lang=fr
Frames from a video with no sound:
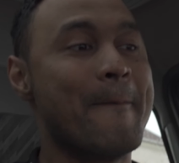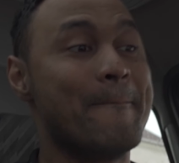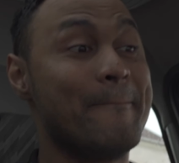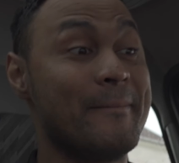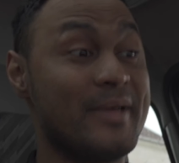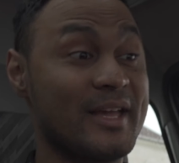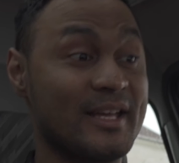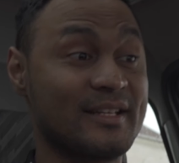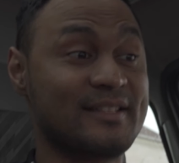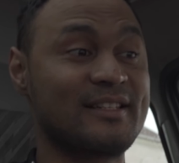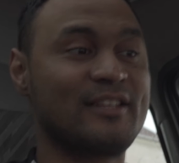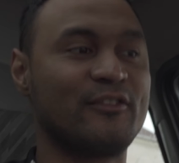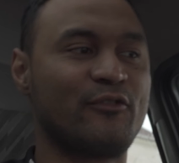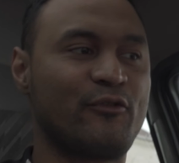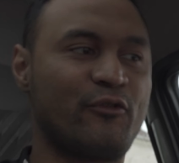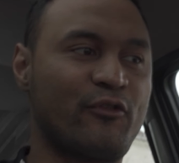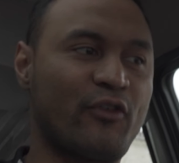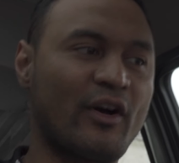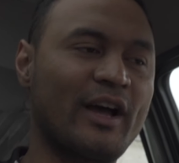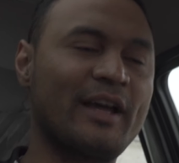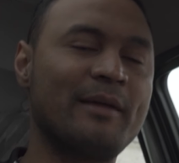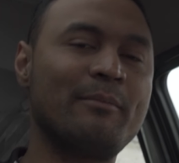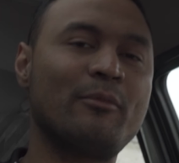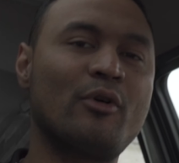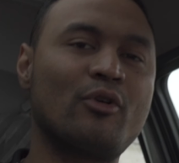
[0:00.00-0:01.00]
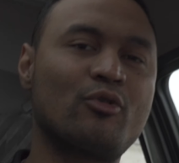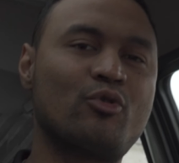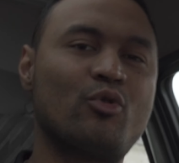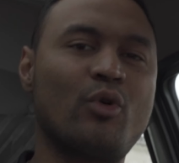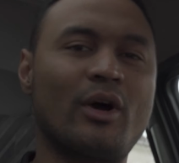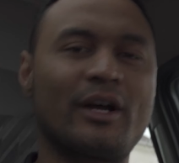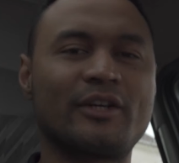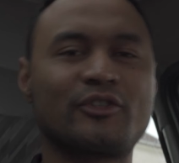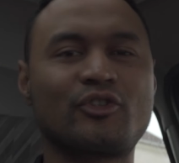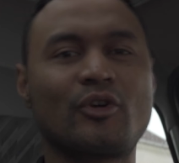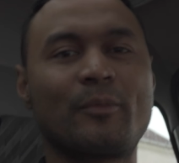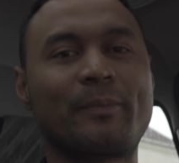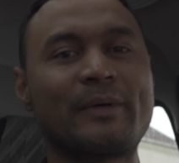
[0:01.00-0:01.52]
mais c'est vraiment
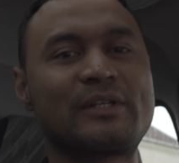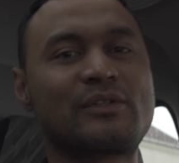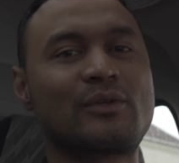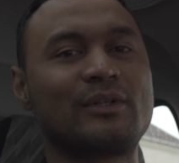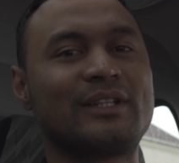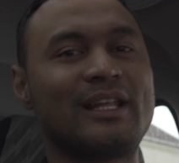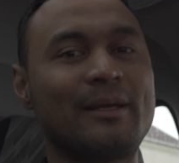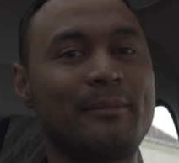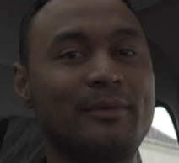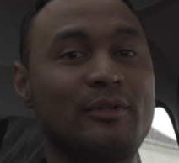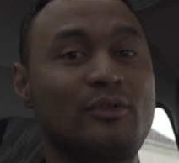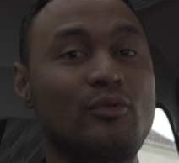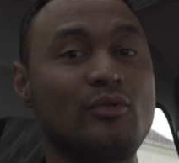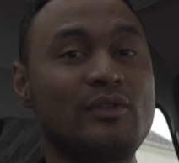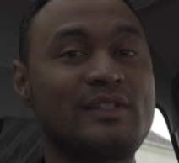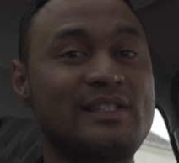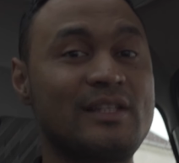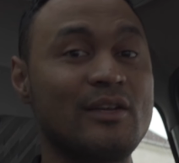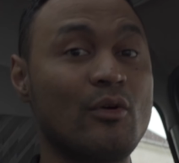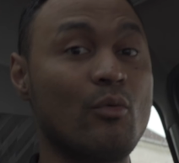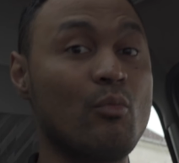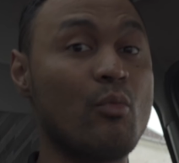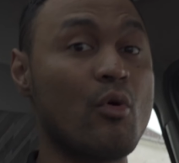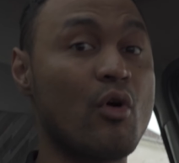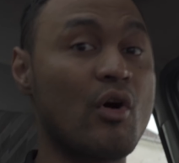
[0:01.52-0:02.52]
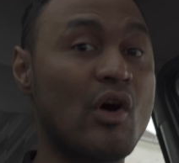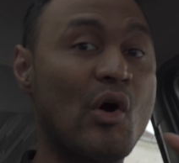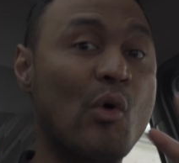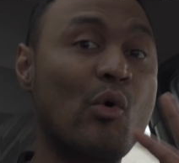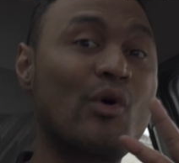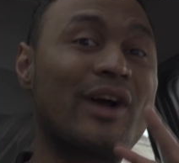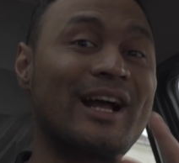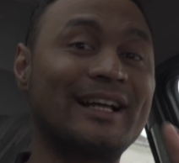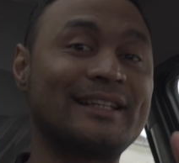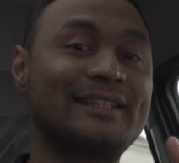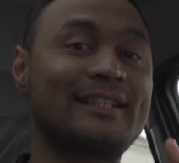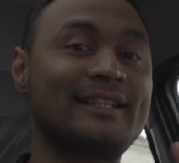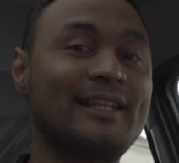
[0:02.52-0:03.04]
encourageant parce que d'habitude c'est au moins au
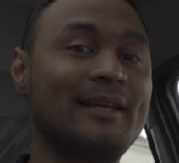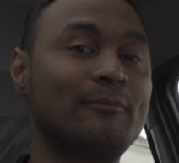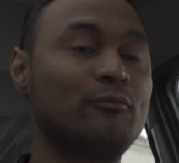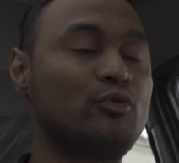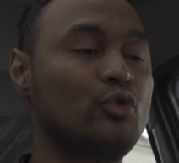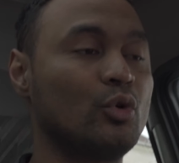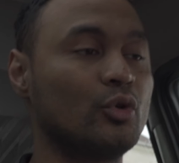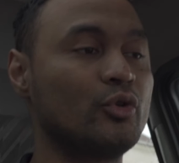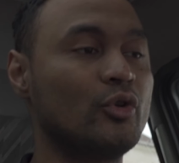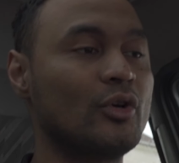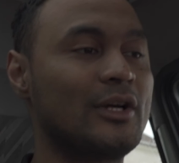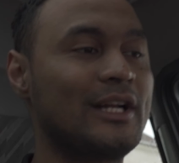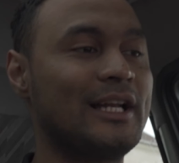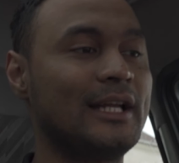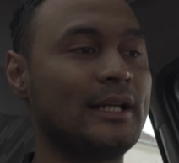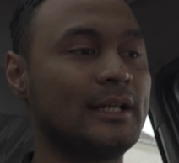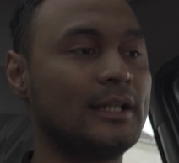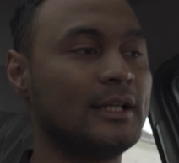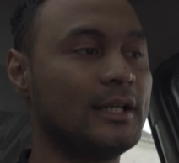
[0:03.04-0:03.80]
quatrième tour de clé.